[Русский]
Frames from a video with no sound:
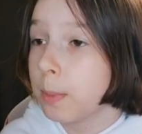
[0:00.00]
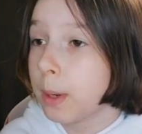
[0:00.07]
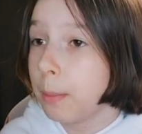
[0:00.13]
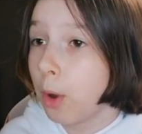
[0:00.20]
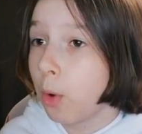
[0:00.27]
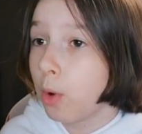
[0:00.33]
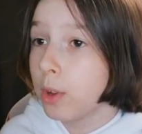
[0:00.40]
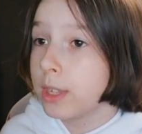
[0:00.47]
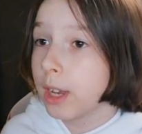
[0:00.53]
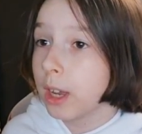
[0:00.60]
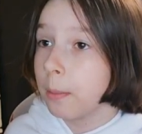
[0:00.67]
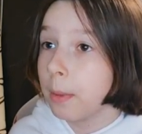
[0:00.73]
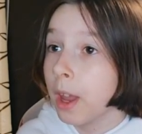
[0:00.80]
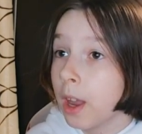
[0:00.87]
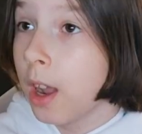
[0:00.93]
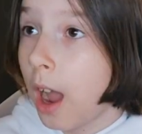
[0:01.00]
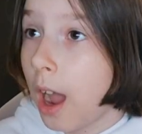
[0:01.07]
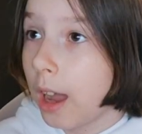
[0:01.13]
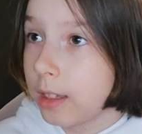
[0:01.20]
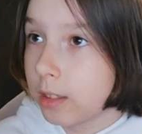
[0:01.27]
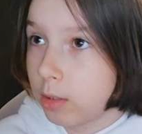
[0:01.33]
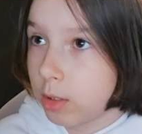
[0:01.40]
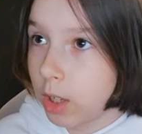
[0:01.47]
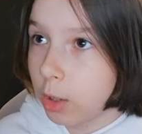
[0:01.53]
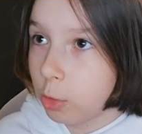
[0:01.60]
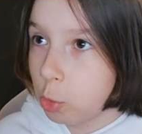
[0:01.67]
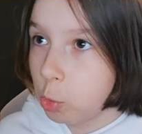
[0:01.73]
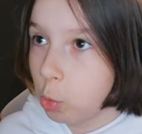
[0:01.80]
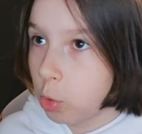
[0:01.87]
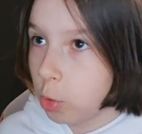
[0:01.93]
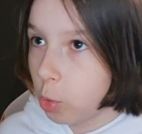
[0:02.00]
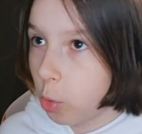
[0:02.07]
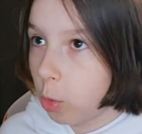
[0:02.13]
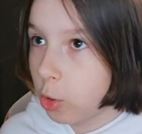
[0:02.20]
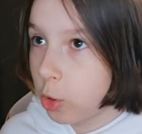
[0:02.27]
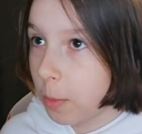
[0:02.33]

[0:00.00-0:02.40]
промокодиками. А, кстати, я хочу тут еще кое-что